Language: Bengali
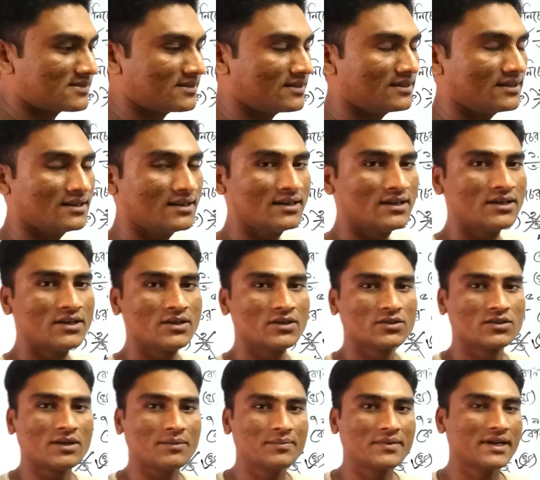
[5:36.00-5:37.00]
আছে
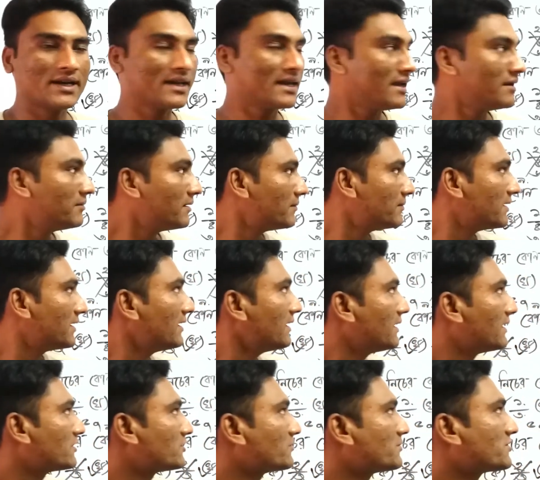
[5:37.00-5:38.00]
তো আপনারা এইভাবে
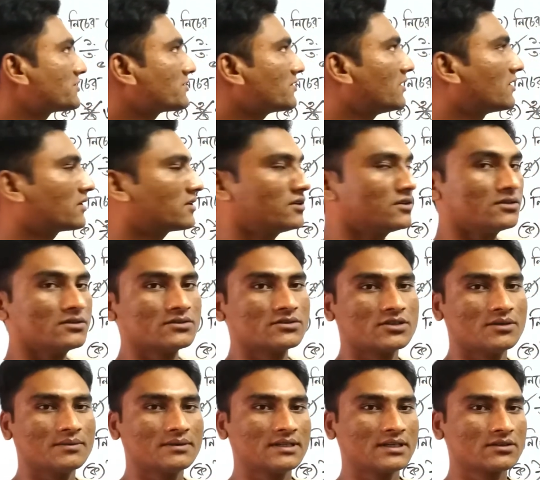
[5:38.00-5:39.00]
এই সমস্ত অঙ্ক
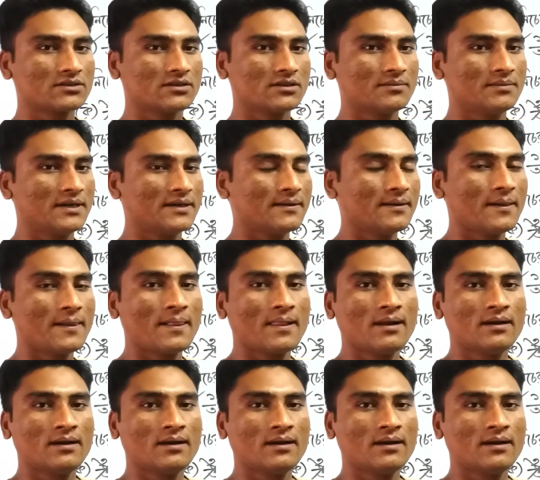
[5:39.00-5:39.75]
সমাধান করবেন